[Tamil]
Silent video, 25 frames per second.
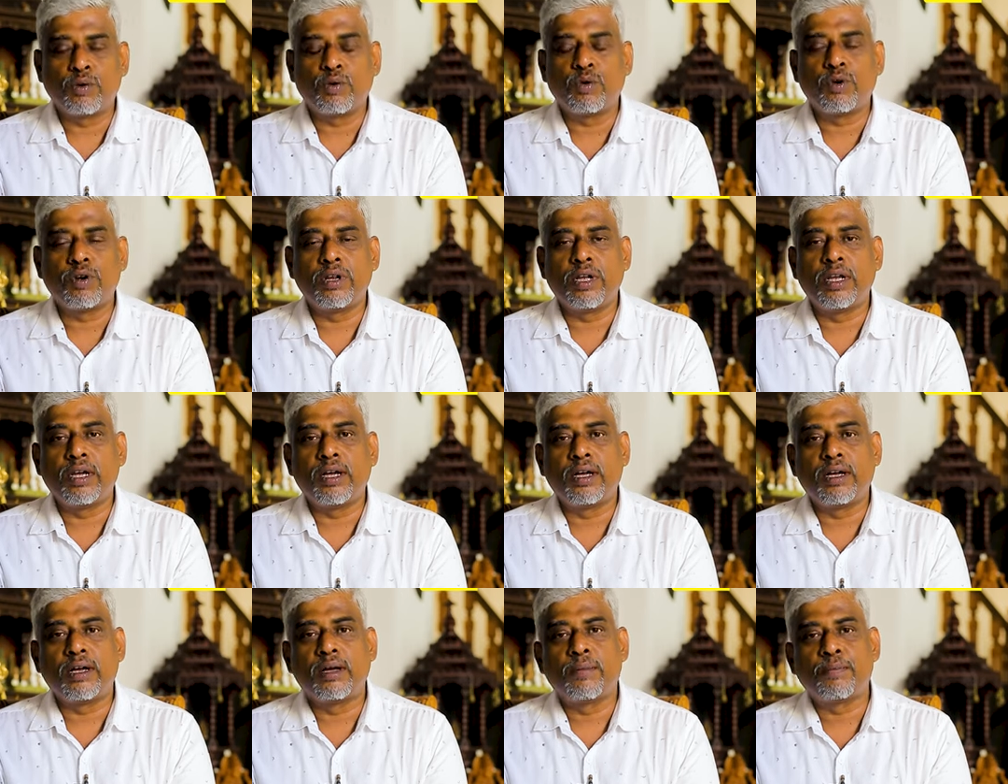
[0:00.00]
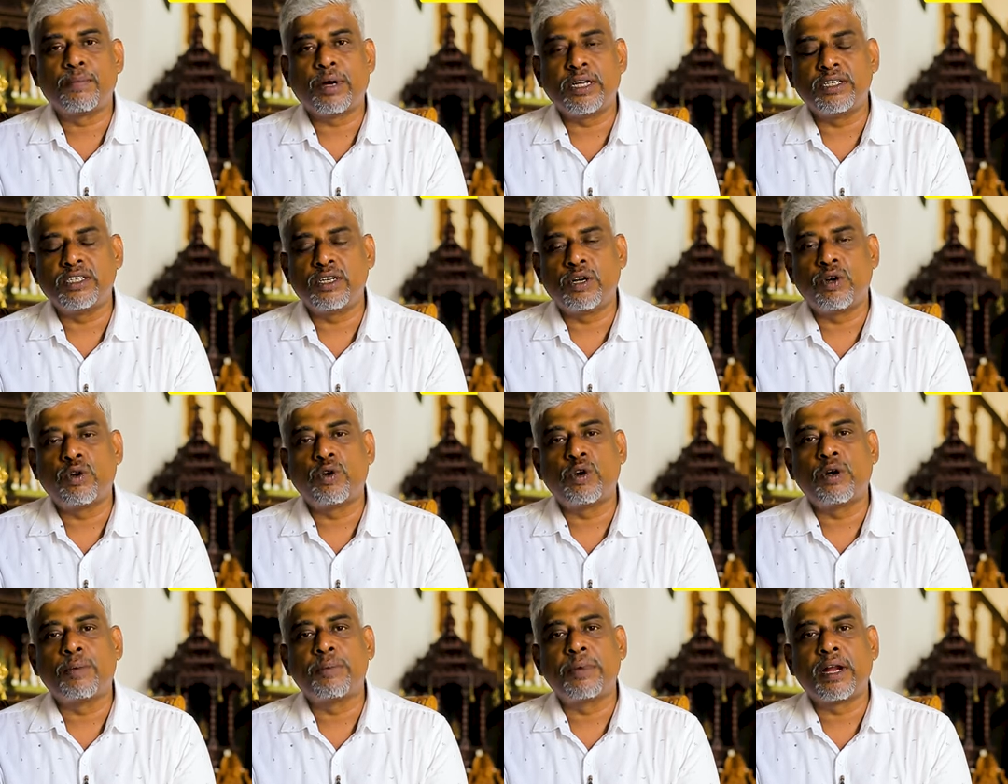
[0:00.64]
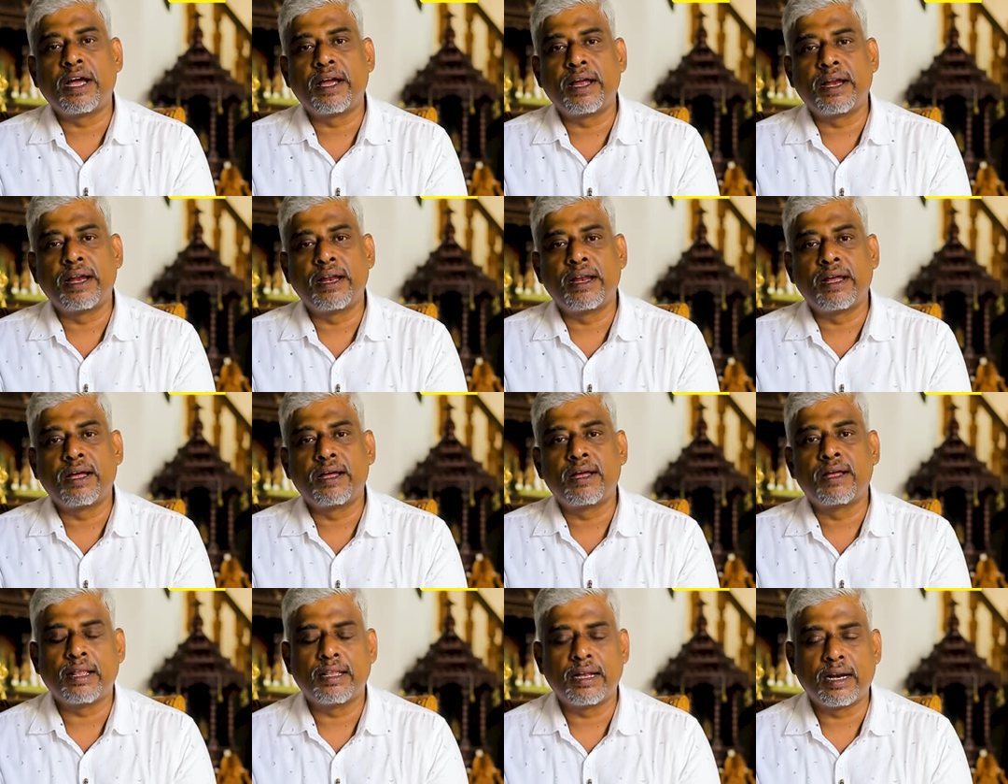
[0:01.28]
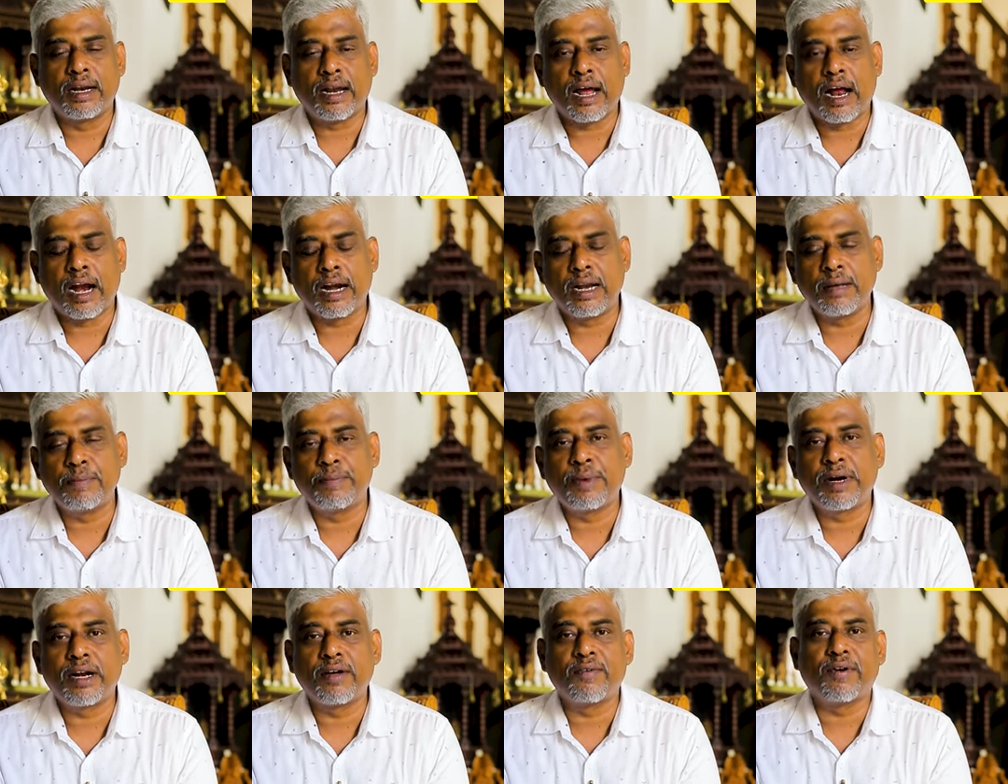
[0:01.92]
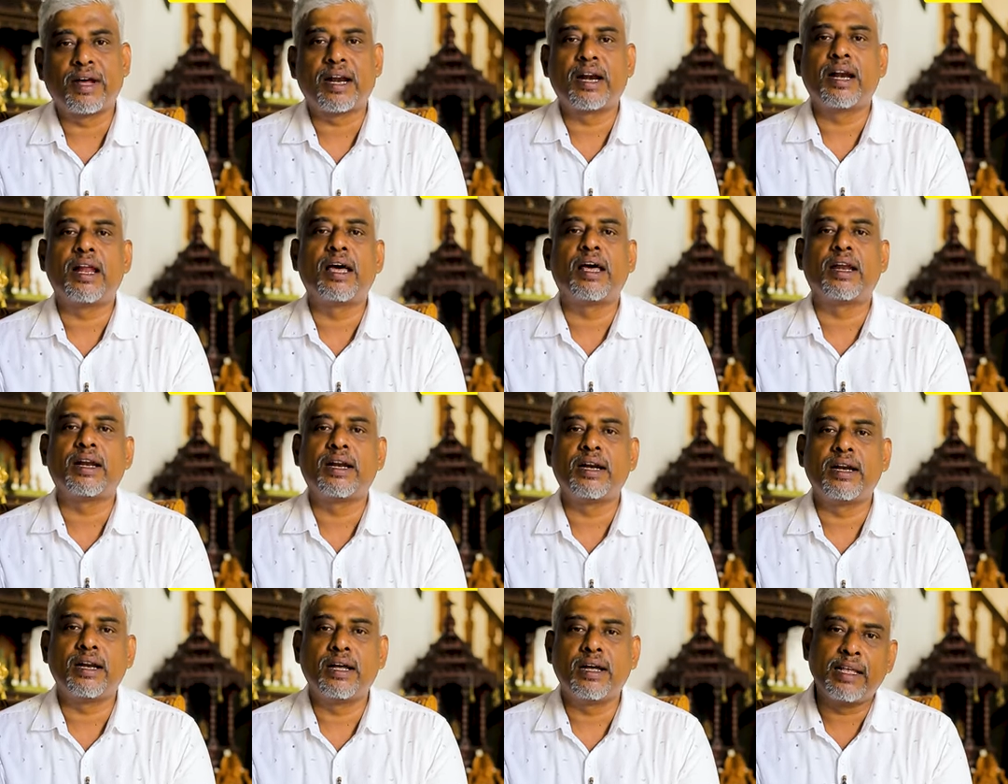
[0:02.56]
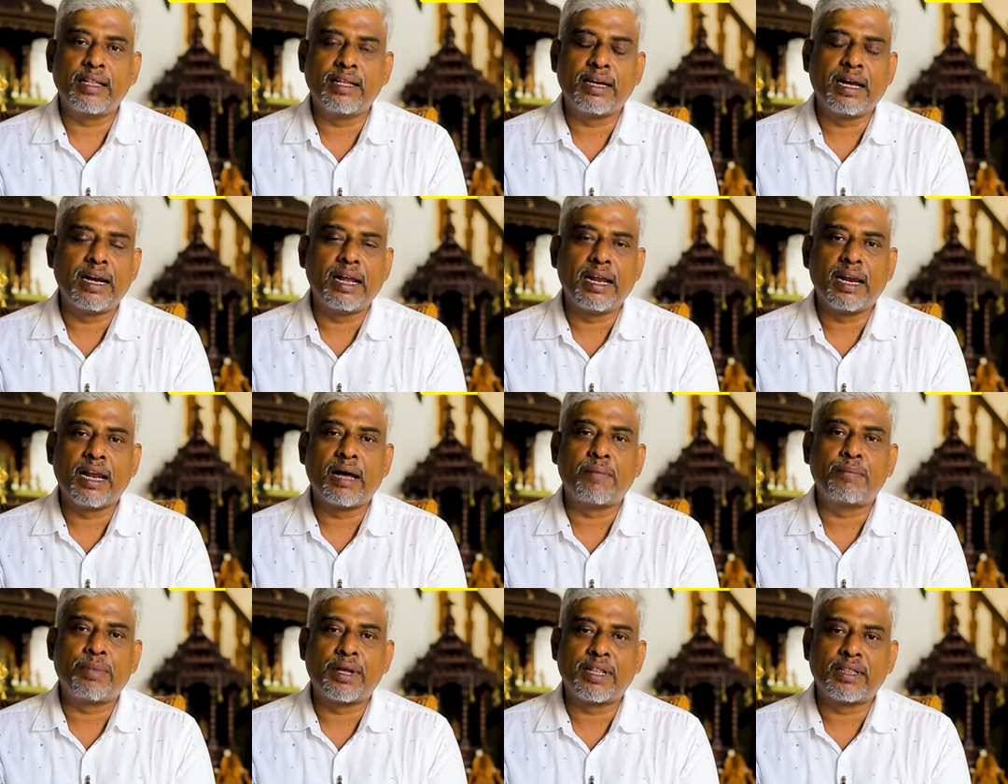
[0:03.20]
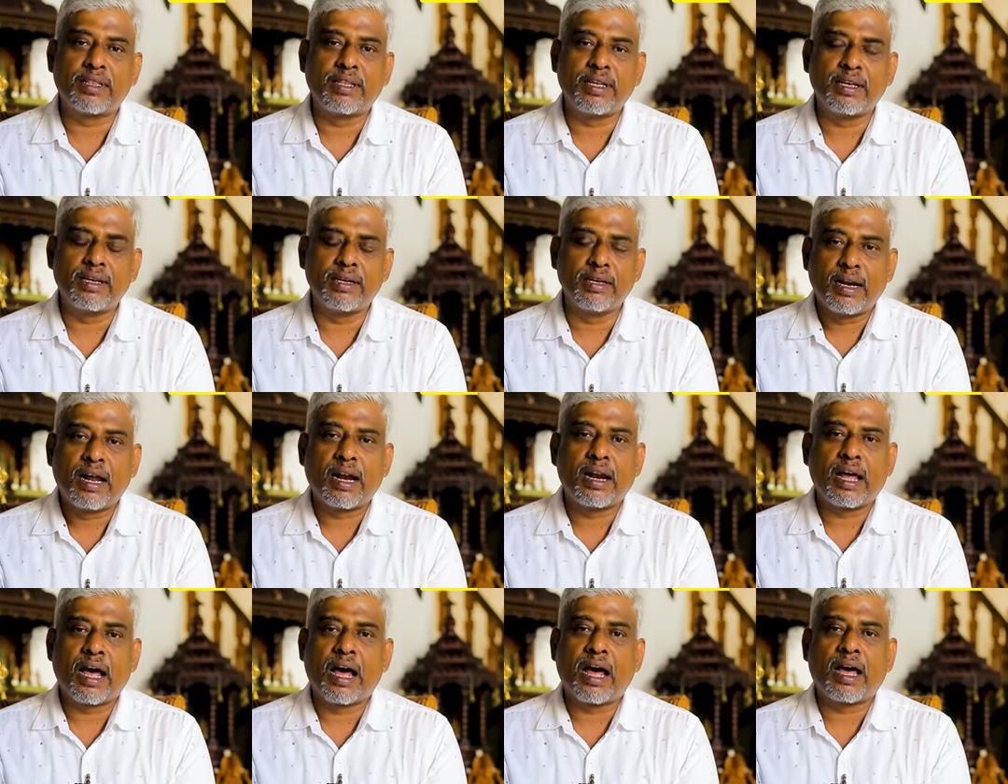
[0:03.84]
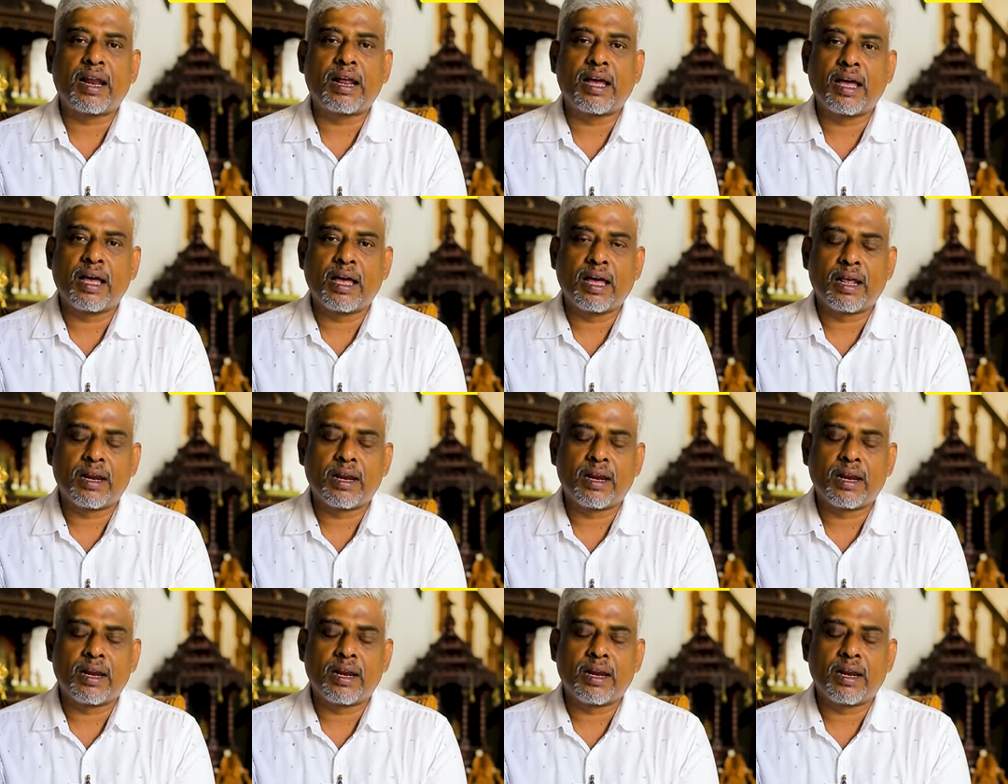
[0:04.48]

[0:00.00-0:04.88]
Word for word: அதுக்குரிய பஞ்சலோகம்னா என்ன அதன் அடிப்படை வரலாறு என்ன இதுகளெல்லாம் பற்றி நான் ஆராய